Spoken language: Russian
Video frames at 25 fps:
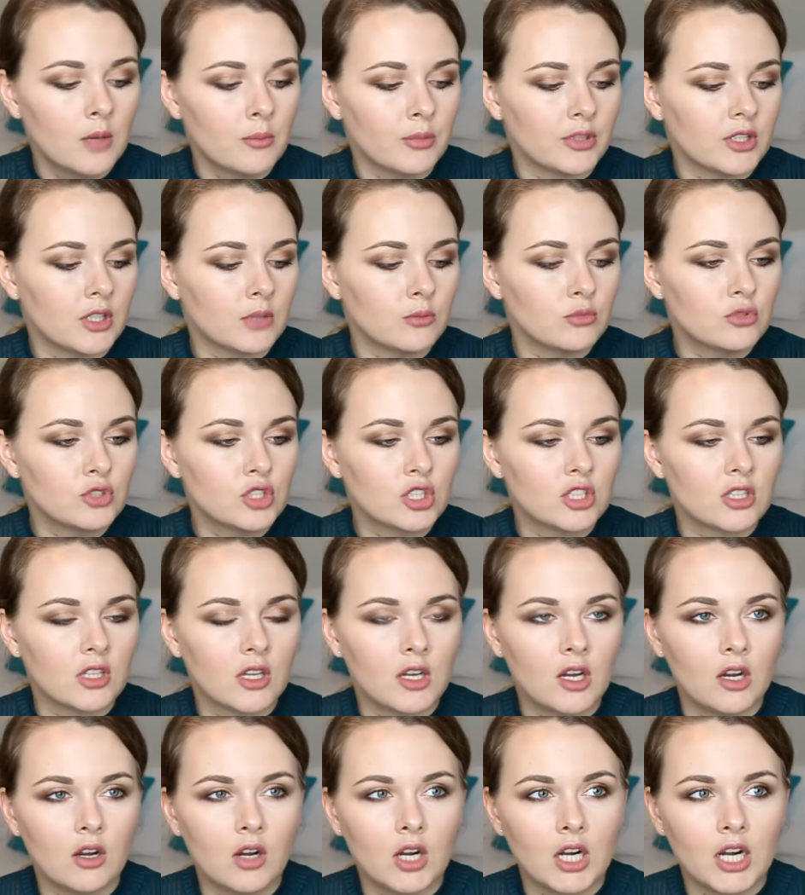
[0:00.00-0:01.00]
потому
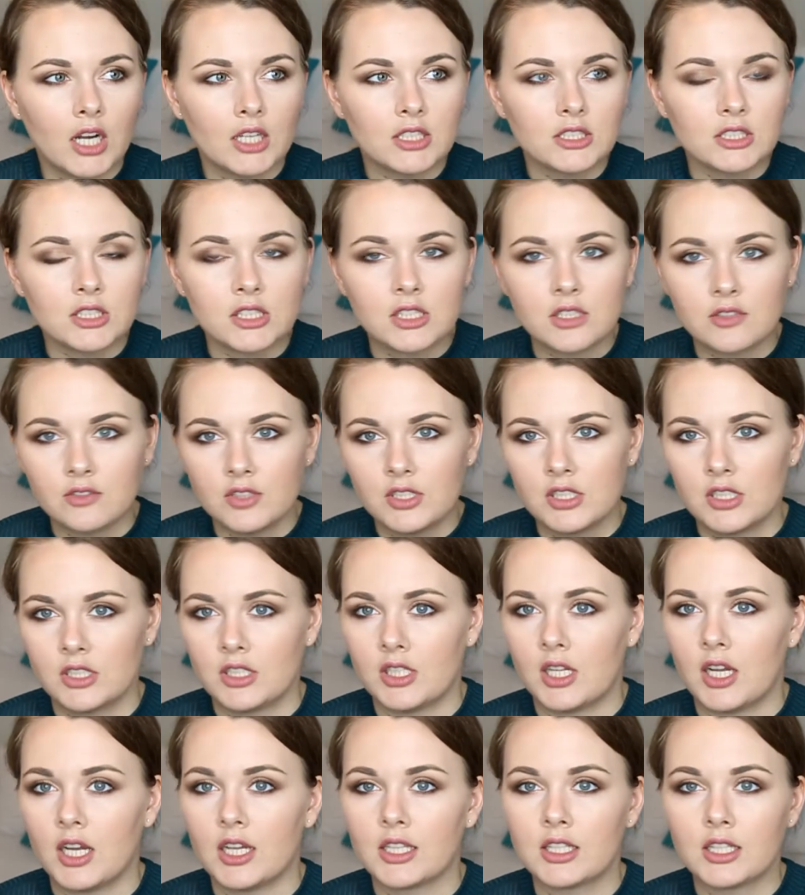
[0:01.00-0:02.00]
что
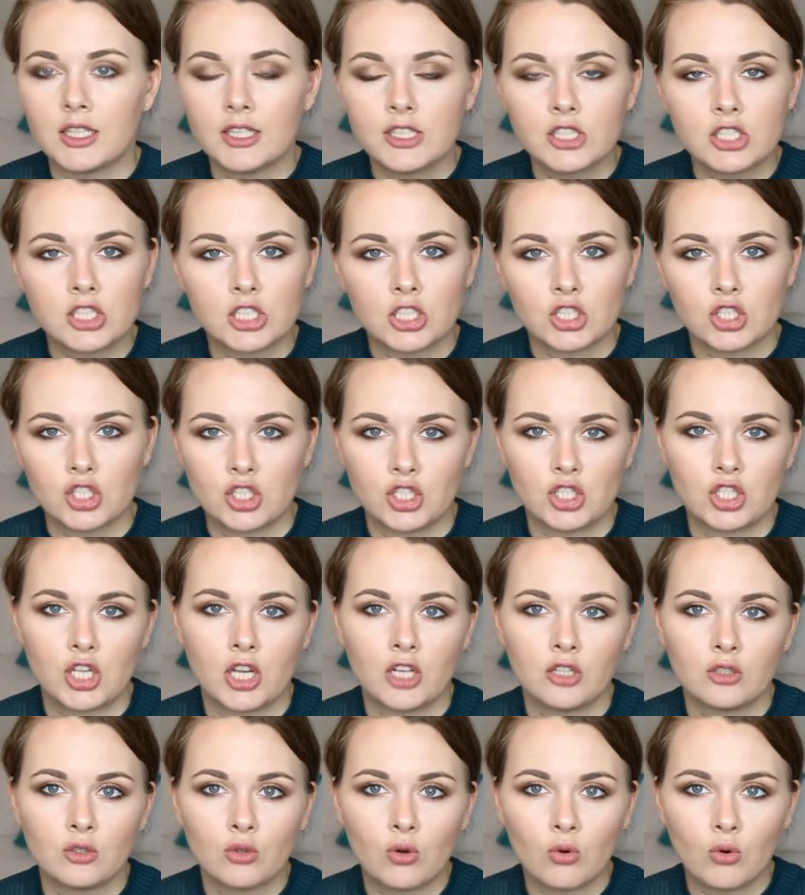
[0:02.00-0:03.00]
действительно отлично
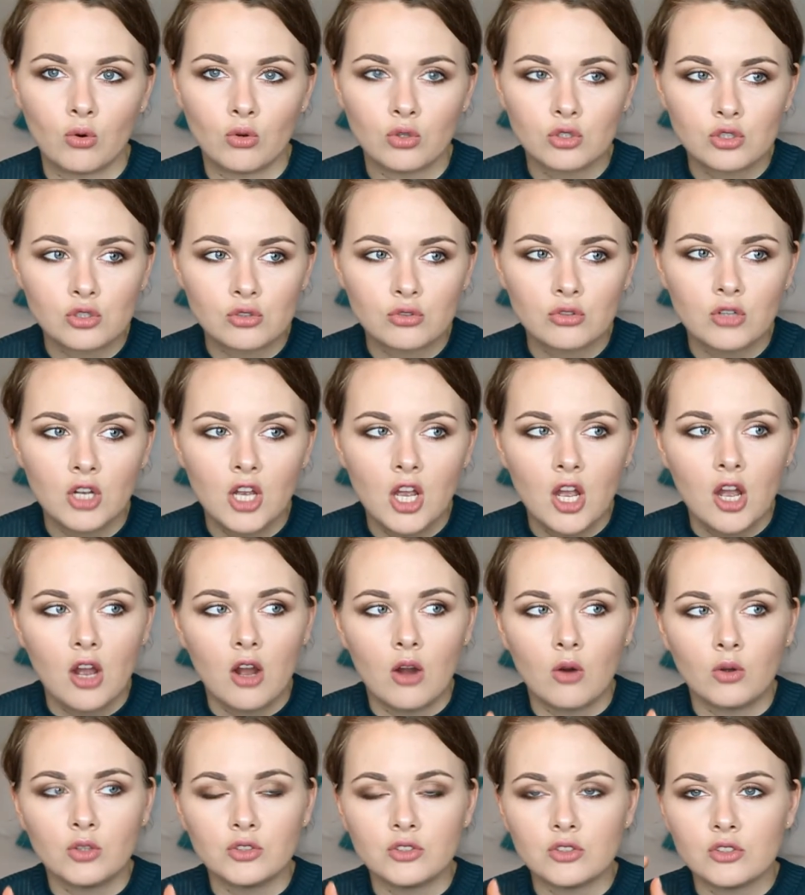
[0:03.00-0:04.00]
очищает кожу,
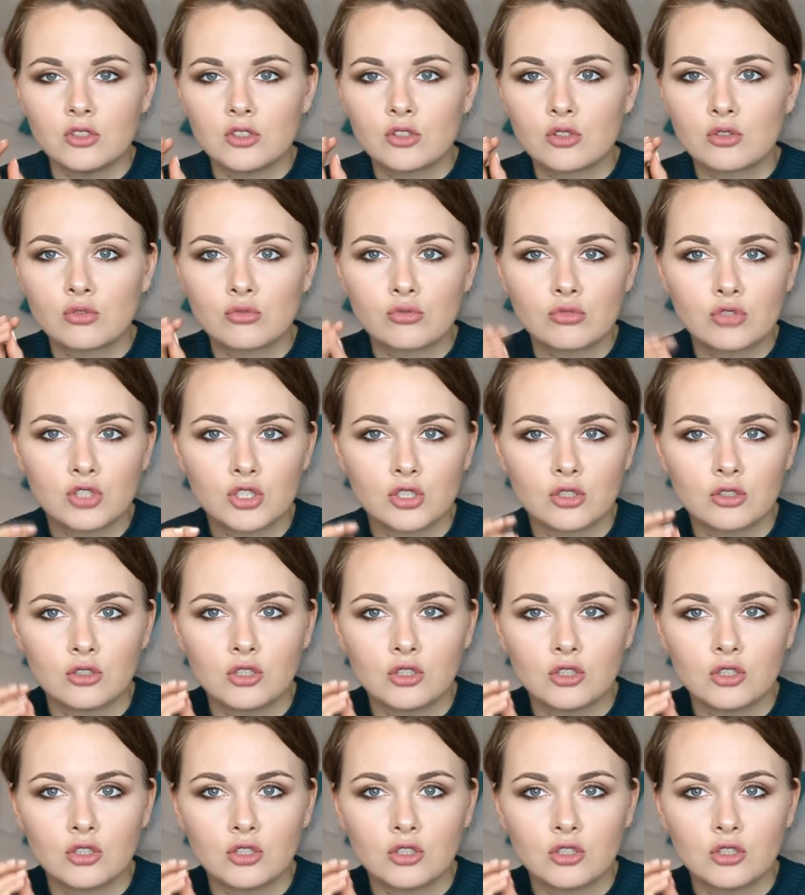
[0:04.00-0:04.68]
он не, суш...